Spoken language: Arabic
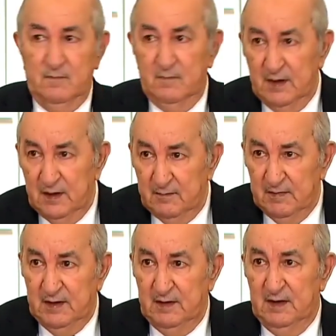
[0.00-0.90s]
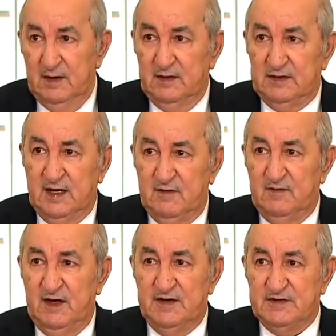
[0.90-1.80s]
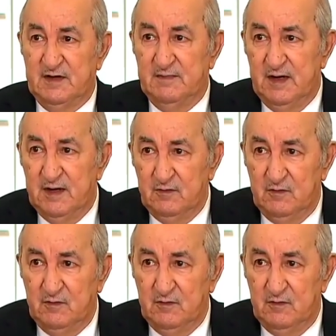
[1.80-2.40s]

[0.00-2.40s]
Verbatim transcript: من من طرف العصابه